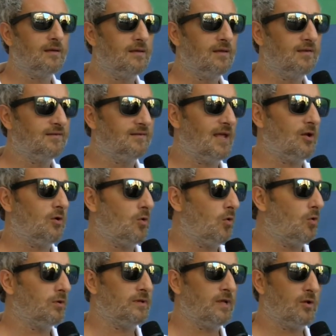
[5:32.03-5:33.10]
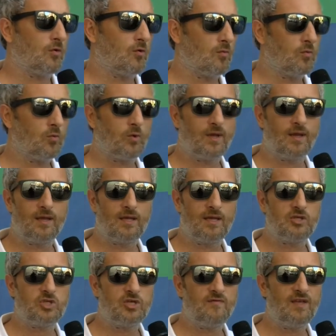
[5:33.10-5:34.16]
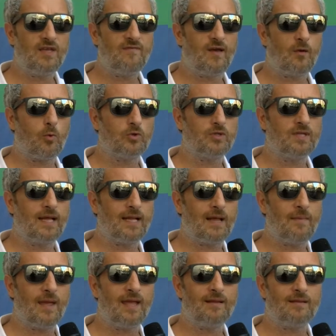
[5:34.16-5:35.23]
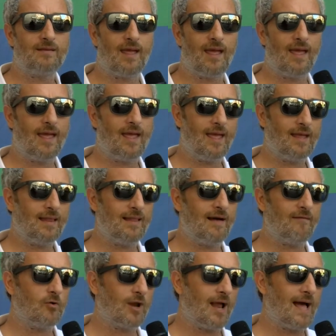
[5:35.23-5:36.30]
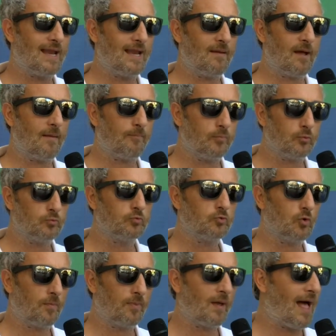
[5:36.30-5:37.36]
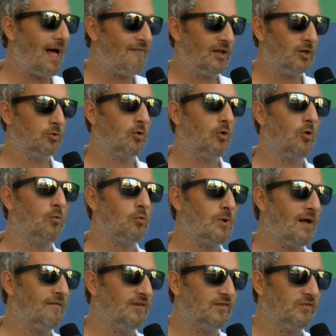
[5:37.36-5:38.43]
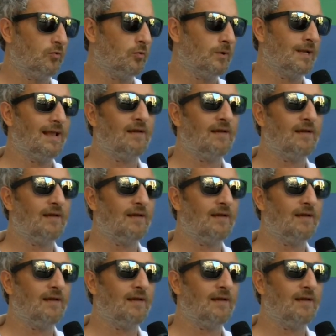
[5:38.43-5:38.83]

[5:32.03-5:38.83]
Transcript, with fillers: gli stakeholder o comunque chi ci vive quotidianamente e lavorare appunto avendo una visione.